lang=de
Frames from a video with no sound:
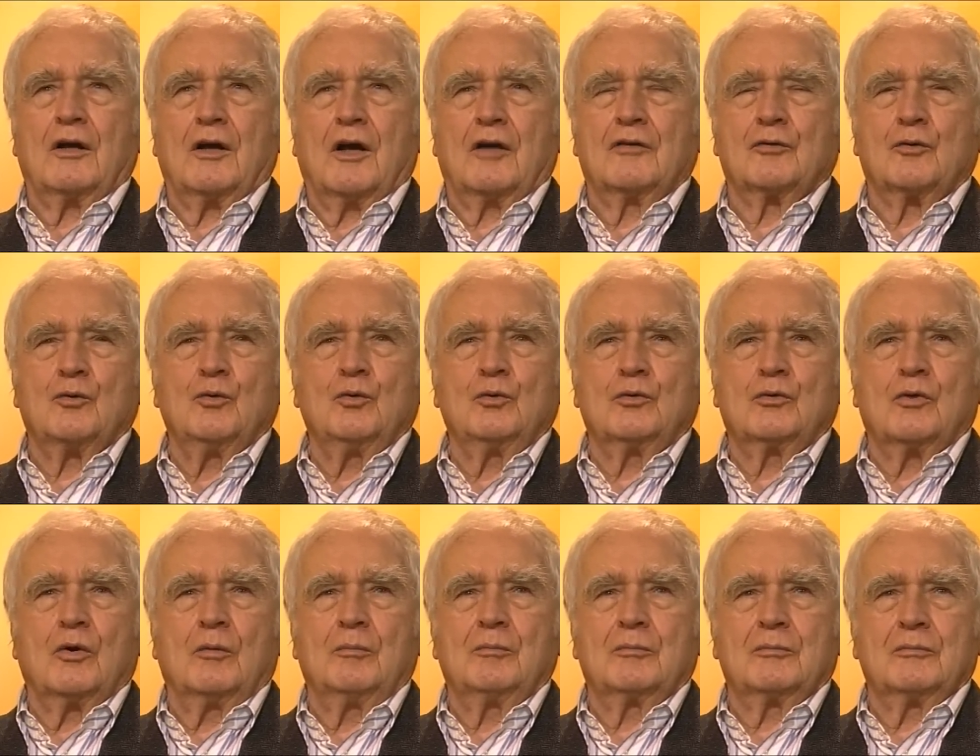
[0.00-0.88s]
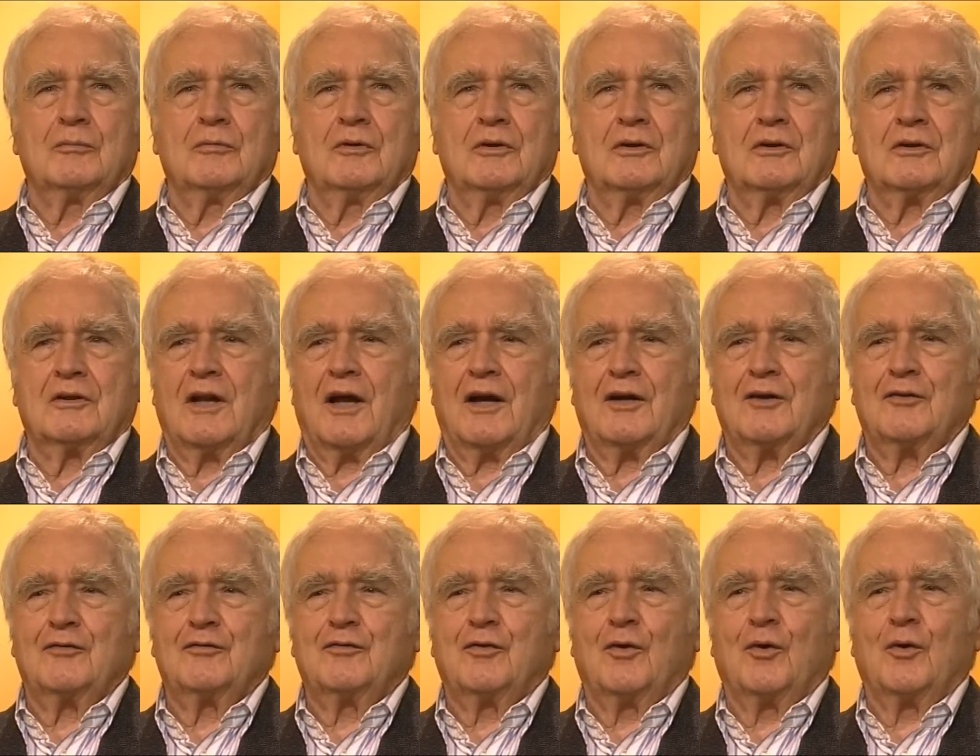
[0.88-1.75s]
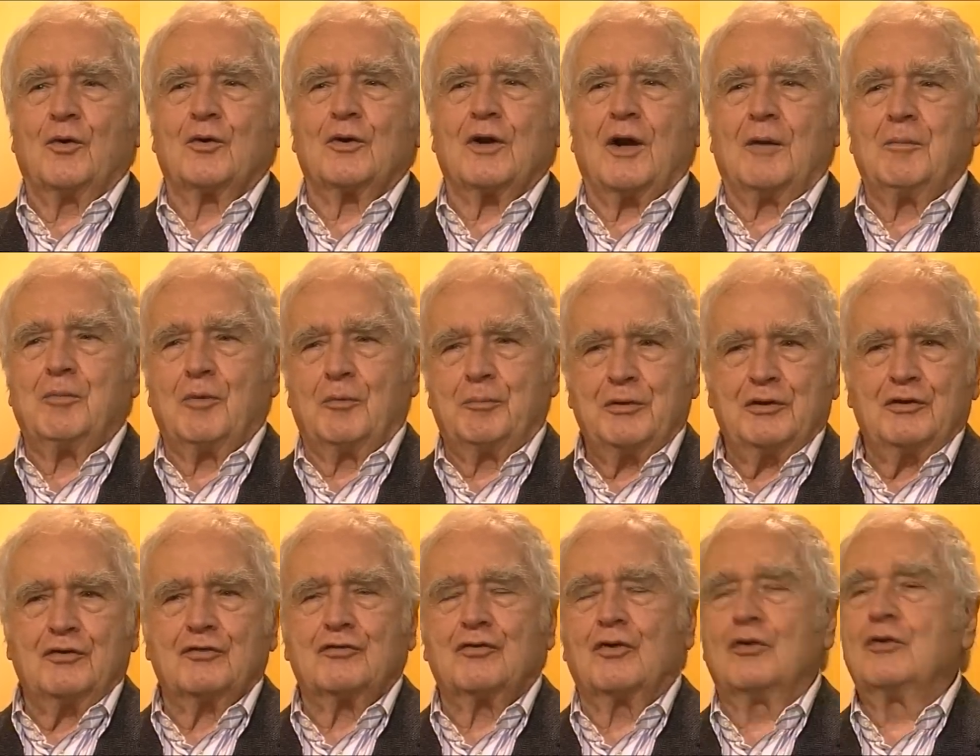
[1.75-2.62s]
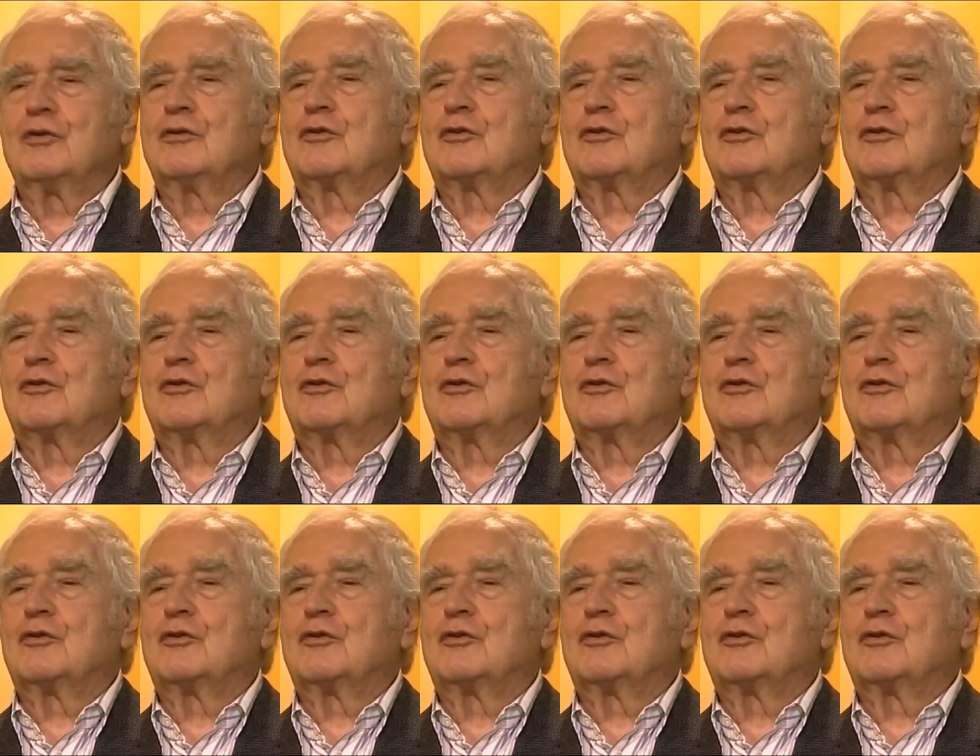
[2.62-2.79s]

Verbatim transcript: Also gut kommt nicht gleich vor, aber bitteschön, ja.